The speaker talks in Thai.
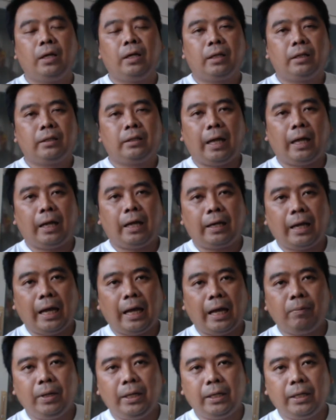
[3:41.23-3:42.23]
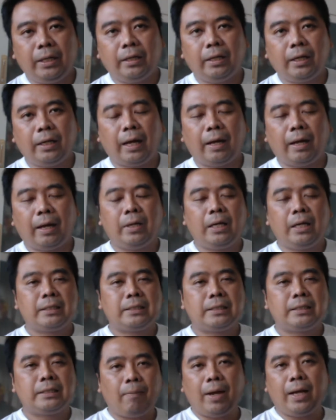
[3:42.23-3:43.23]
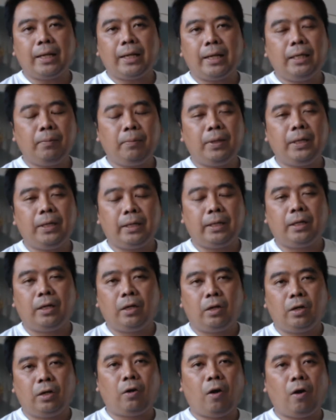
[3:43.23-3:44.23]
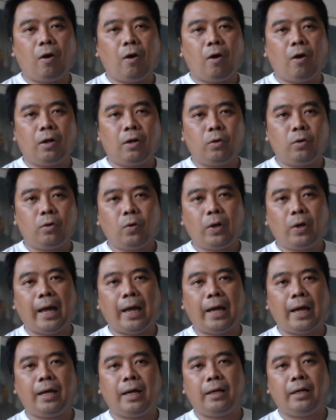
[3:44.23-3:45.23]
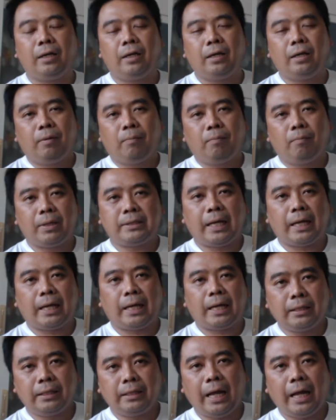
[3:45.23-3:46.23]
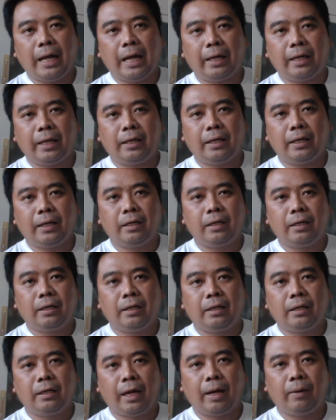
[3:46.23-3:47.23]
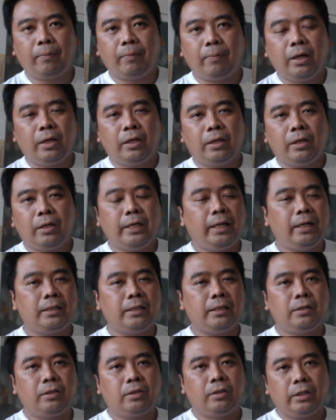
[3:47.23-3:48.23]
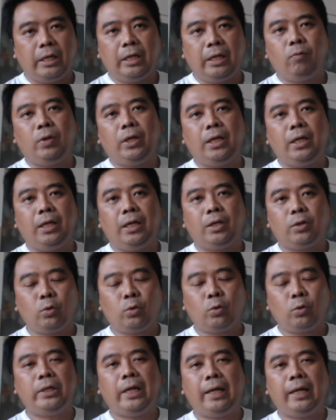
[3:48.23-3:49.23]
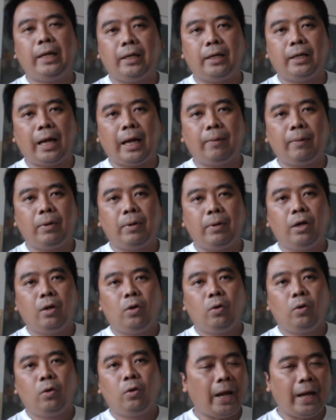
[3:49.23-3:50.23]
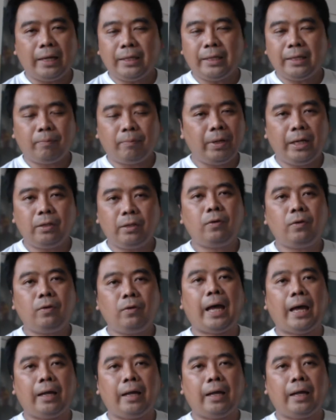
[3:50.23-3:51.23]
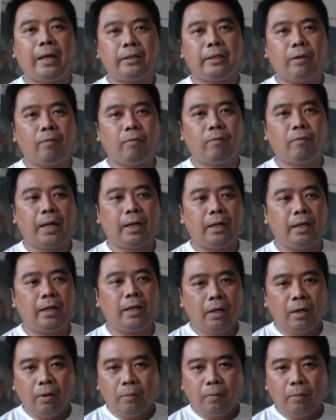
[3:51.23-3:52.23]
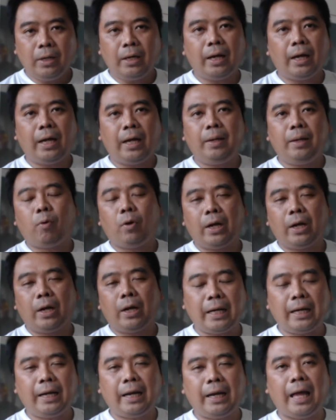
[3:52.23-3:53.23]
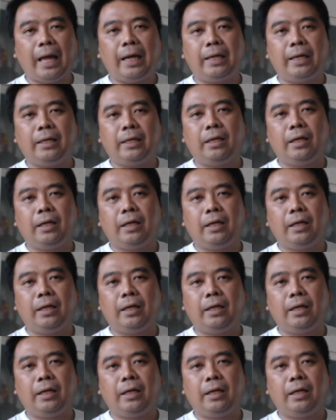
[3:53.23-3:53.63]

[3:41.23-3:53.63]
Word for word: แต่งานผลิตนะครับสามารถที่จะผลิตรอลูกค้ามาสั่งซื้อได้นะครับ เช่นทีวีตู้เย็นนะครับ ลูกค้ายังไม่ได้ต้องการ แต่ว่าเพื่อให้โปรดักชันไลน์